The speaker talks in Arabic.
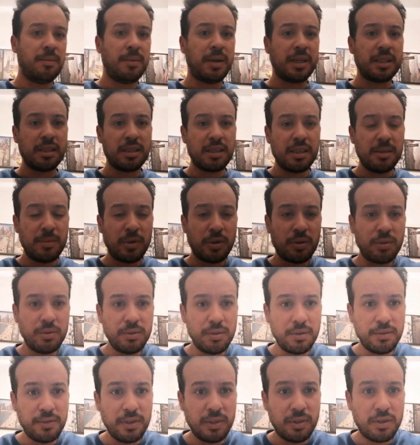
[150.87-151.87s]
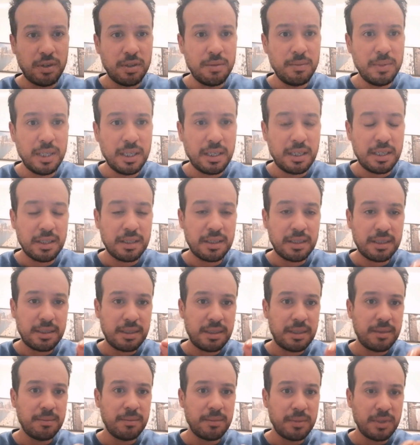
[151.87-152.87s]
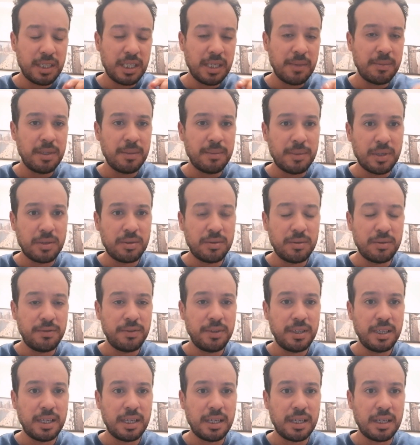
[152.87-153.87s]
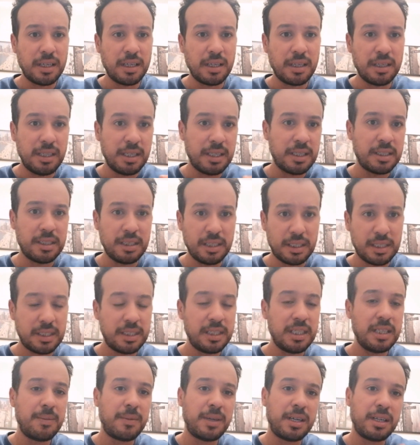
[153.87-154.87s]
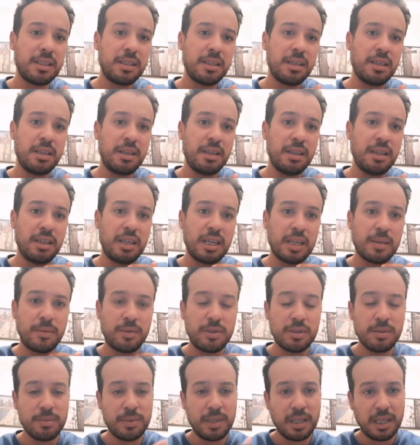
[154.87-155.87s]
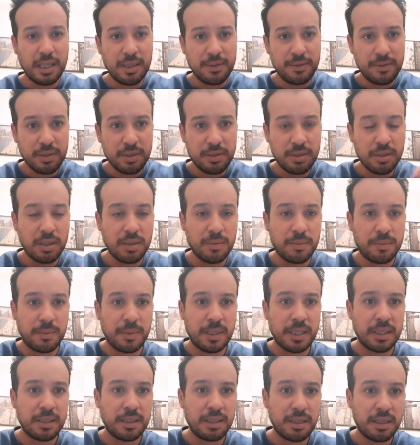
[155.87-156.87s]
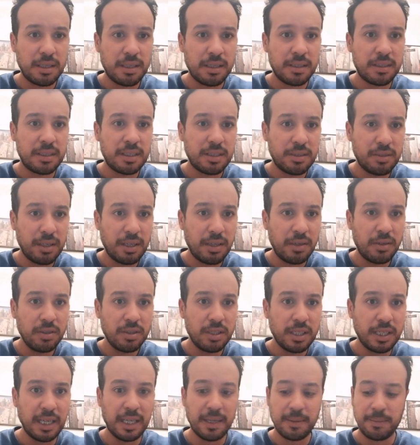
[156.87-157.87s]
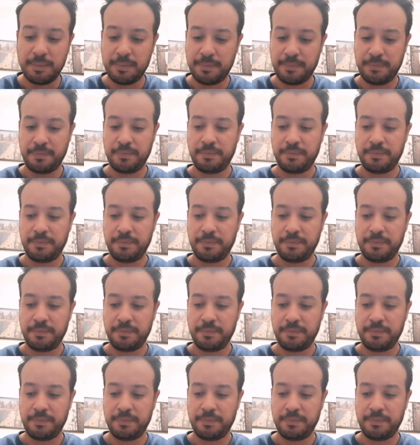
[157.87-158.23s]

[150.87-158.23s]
معناتها كيما نقولوا في الكولميك كي يبدا مكتوب فيها اكس اكس تي معناتها الكربون بتاعها في التوب معناتها سي دو لا اوت جام